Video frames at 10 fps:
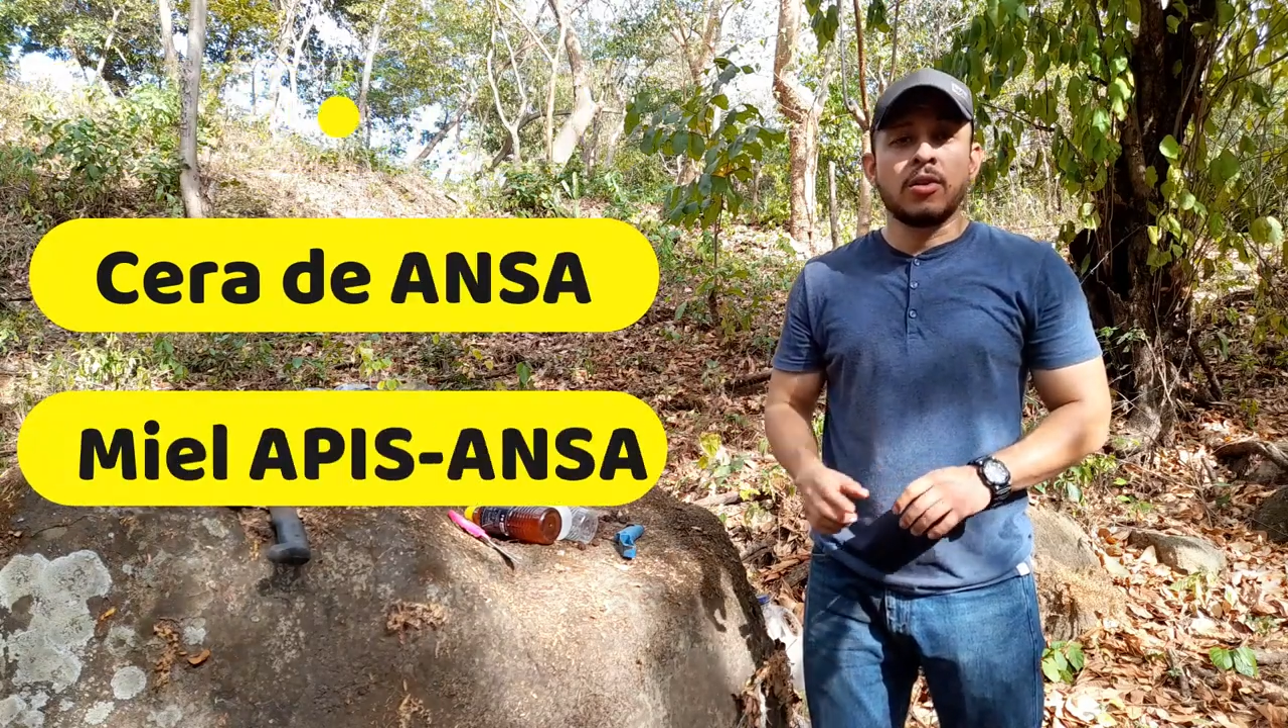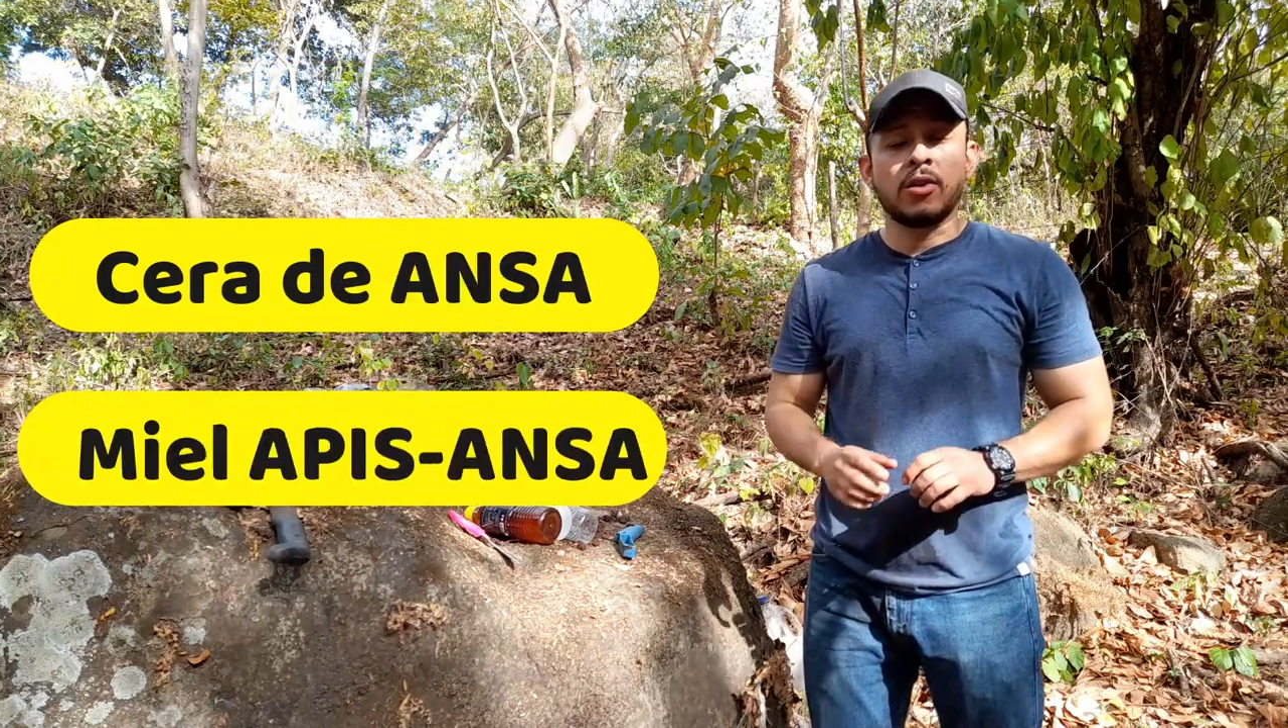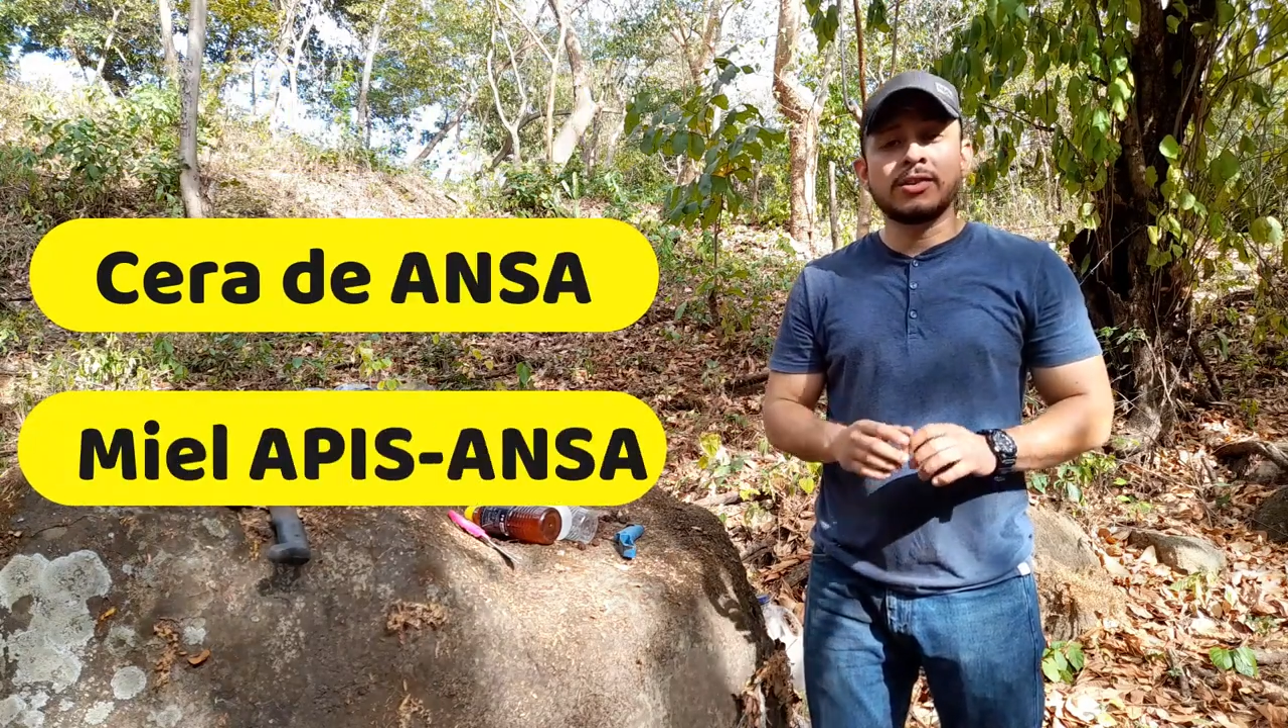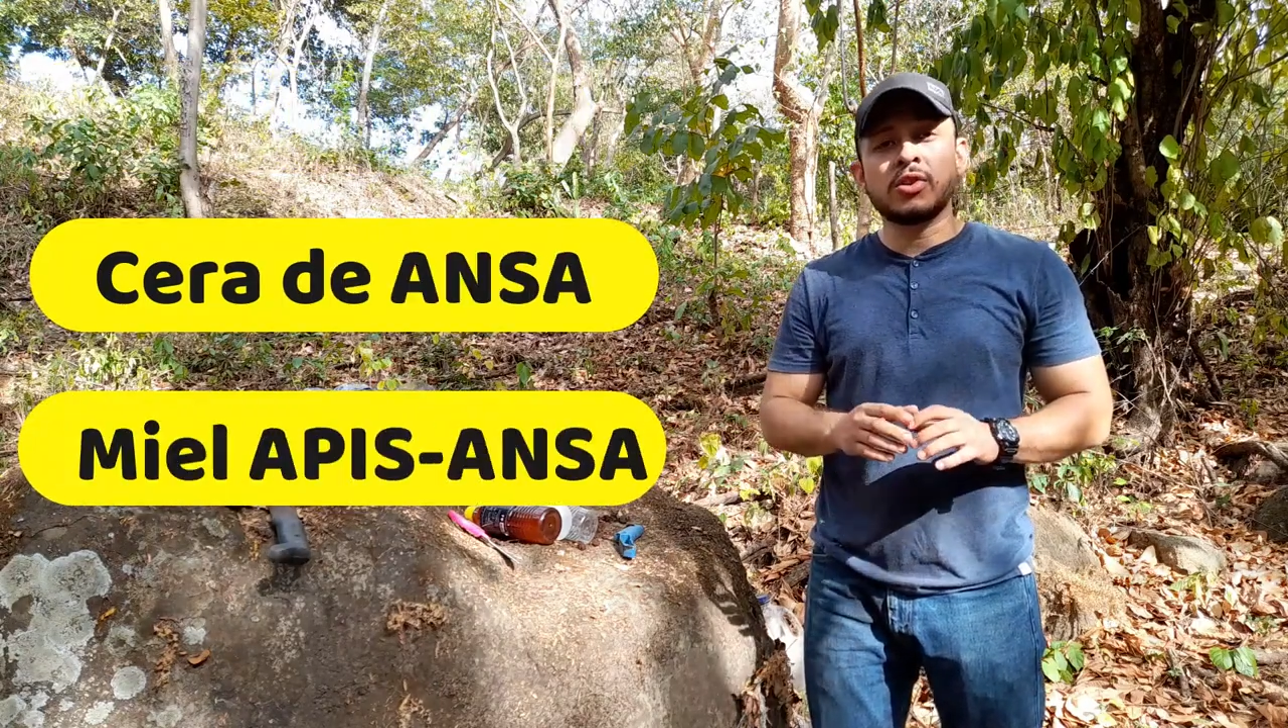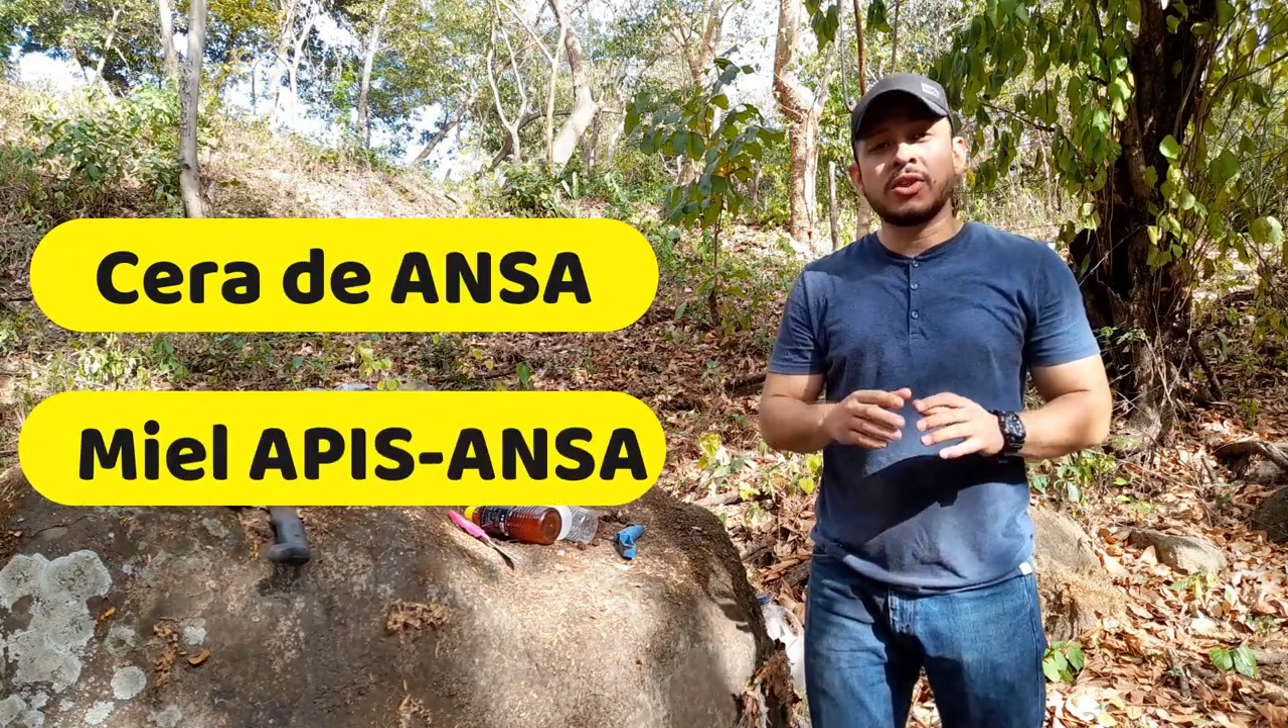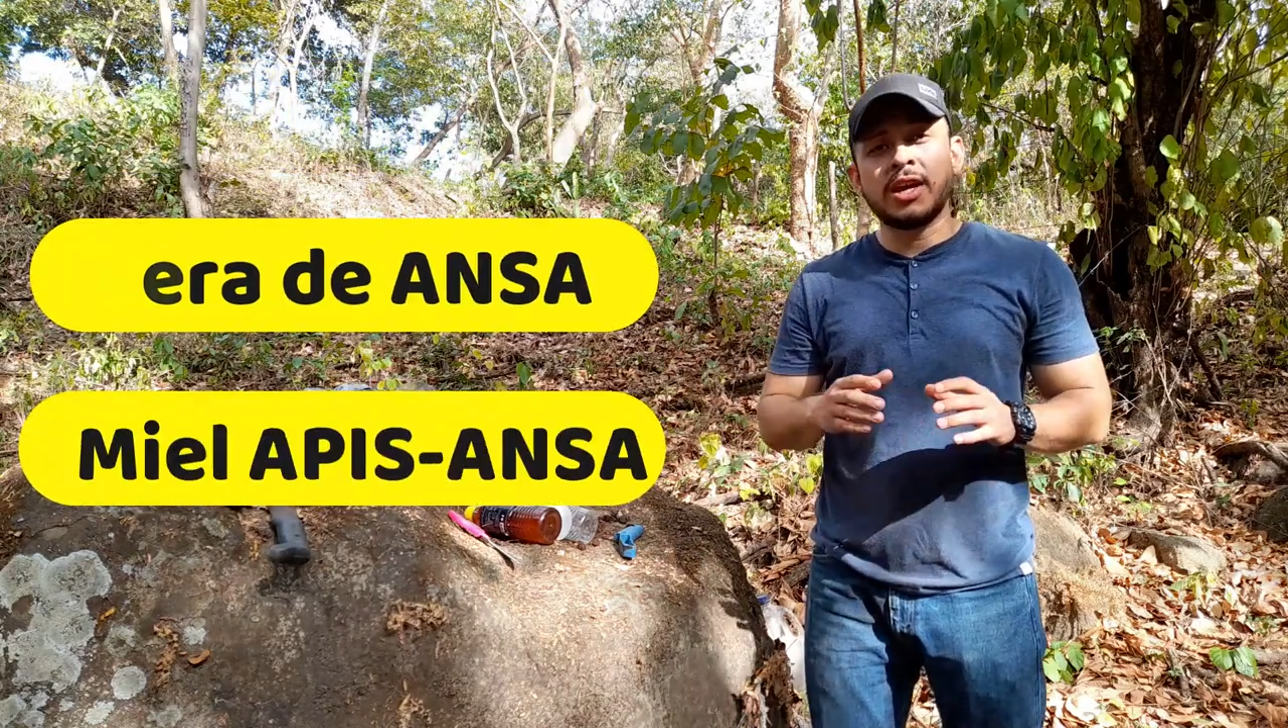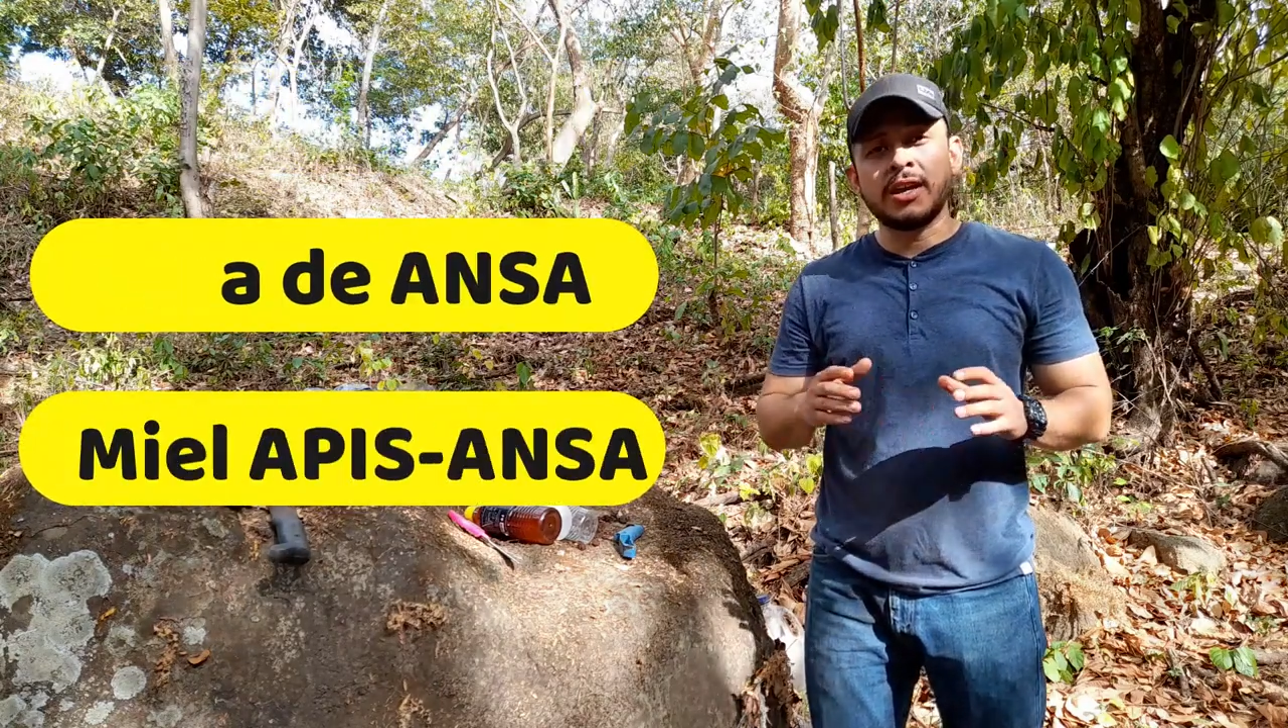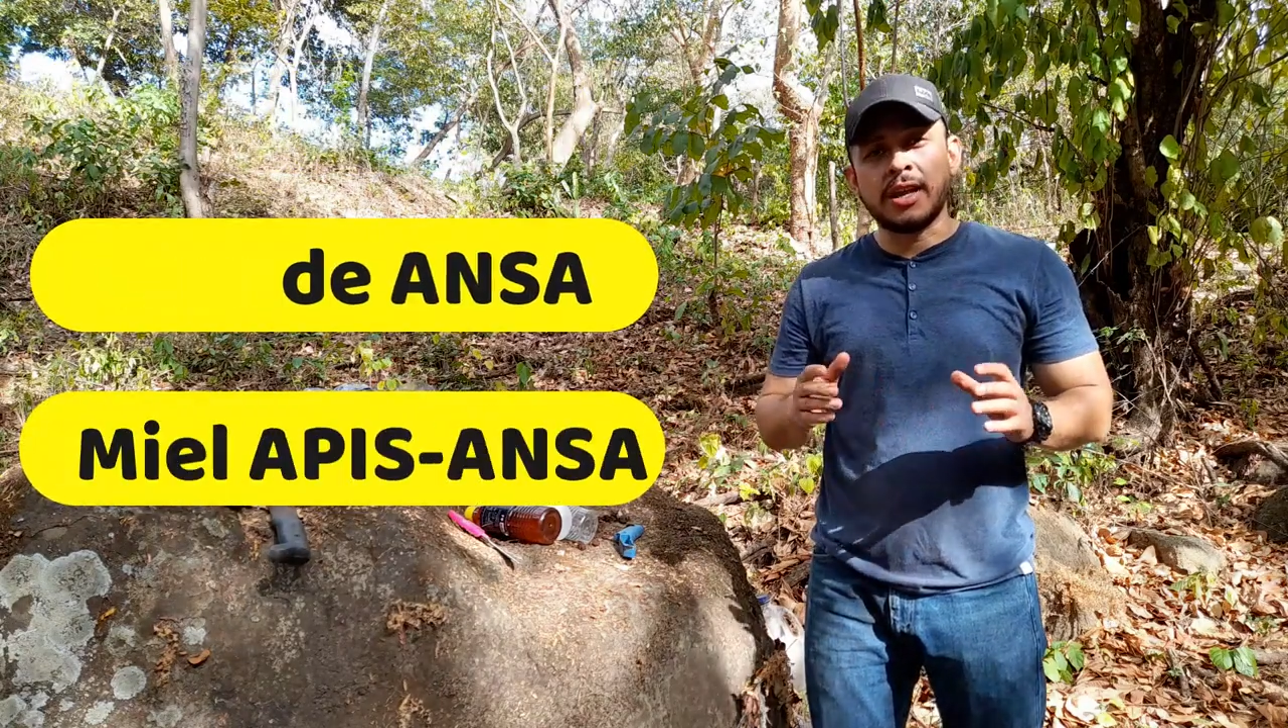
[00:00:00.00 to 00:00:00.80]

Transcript: Con esos tres